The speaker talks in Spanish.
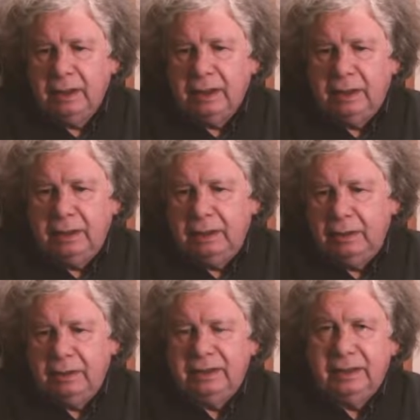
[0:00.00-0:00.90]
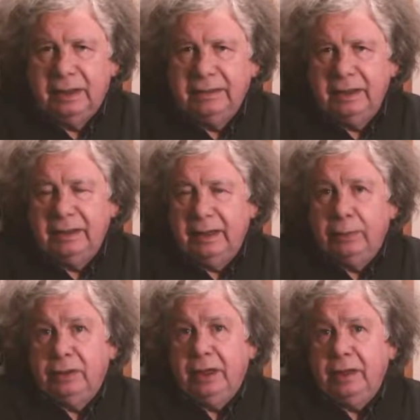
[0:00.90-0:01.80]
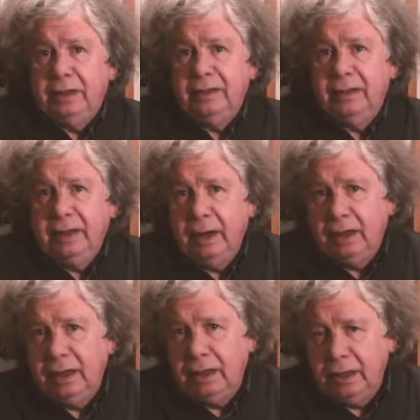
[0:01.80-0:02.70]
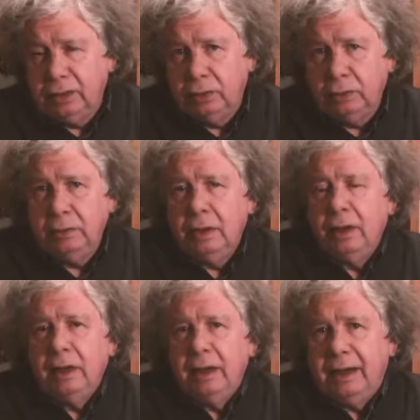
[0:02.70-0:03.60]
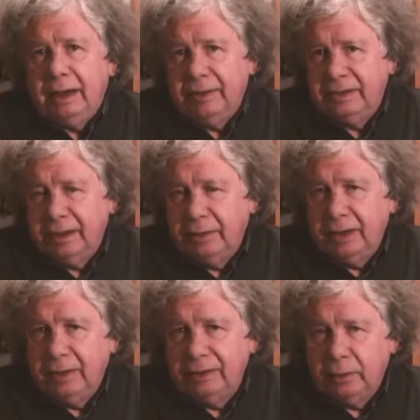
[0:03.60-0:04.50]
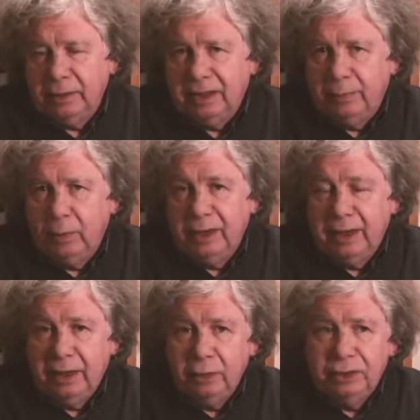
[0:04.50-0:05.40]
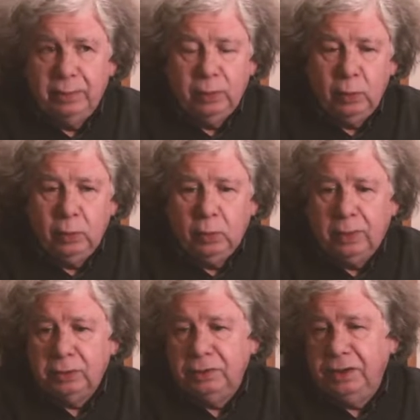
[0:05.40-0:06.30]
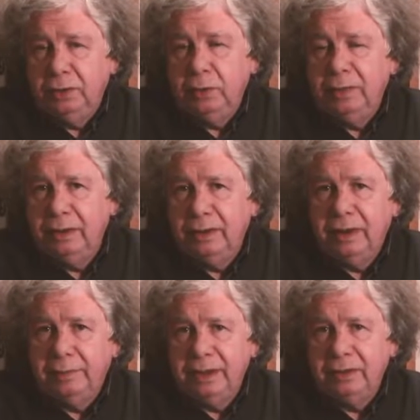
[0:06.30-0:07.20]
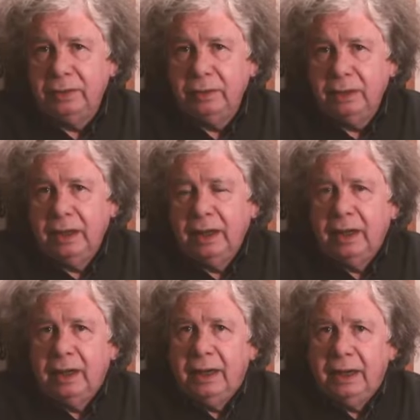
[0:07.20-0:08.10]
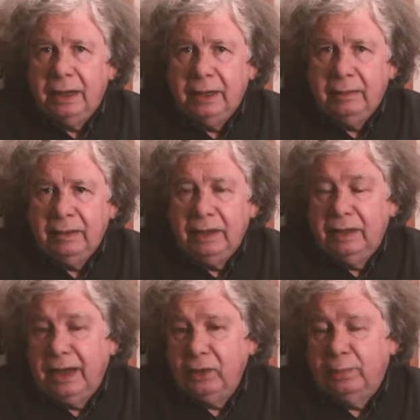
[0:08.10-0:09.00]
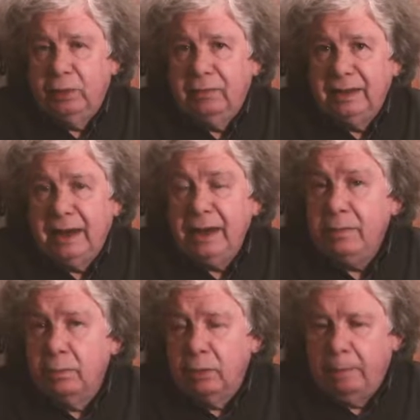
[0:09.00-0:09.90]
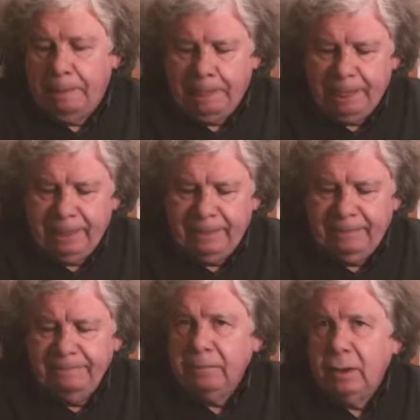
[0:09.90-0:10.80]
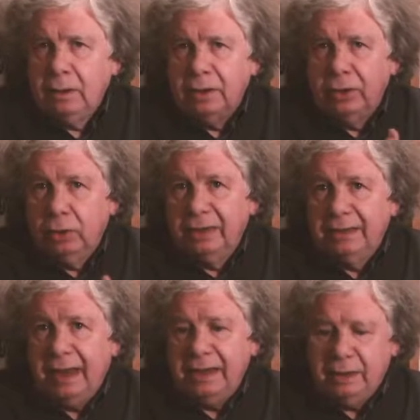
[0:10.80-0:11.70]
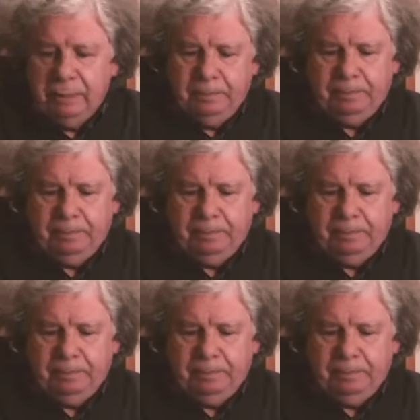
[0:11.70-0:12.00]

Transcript: etcétera, etcétera, porque dice él que eso, el haber celebrado esa cuenta pública en la noche, produjo 400 millones de pesos eh, en daños por vandalismo. Y dio el detalle,